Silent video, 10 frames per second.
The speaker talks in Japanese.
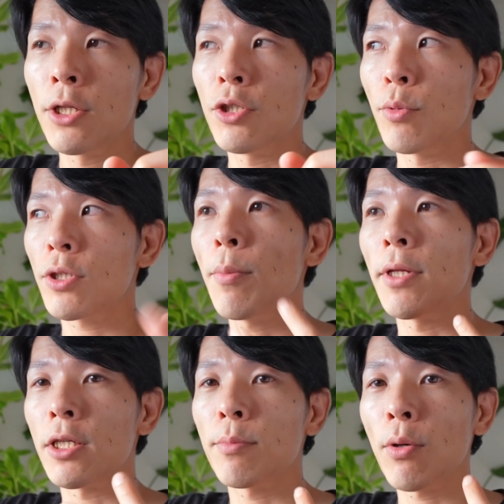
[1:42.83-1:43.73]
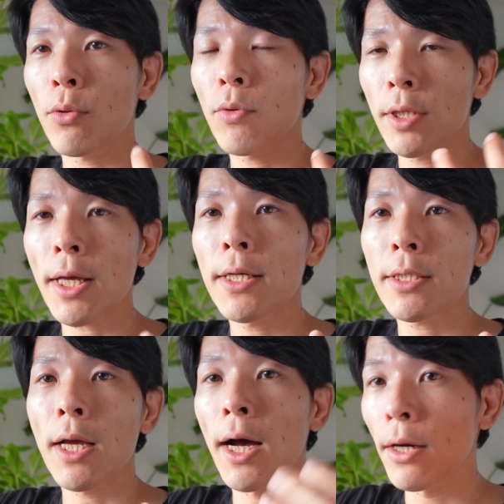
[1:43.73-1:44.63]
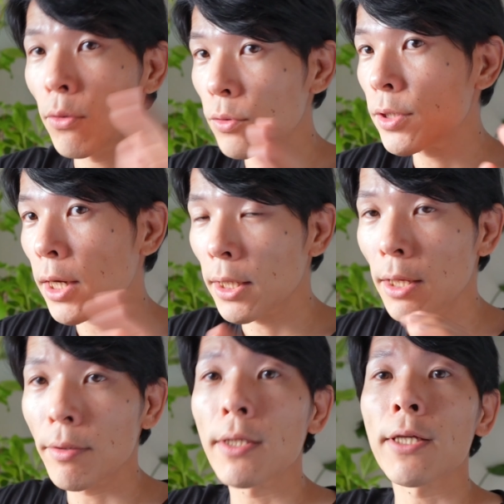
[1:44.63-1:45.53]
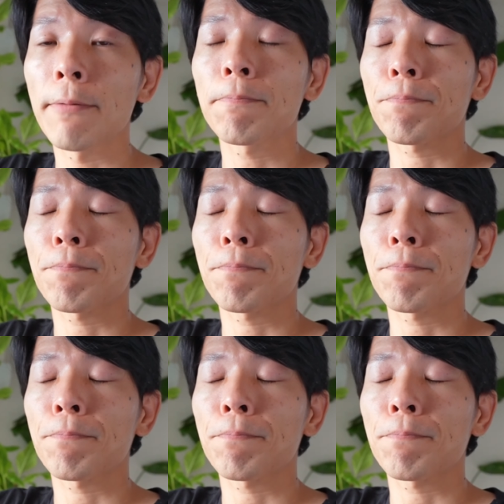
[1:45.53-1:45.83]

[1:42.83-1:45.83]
自分を責めてしまうことに対して反論してあげてください。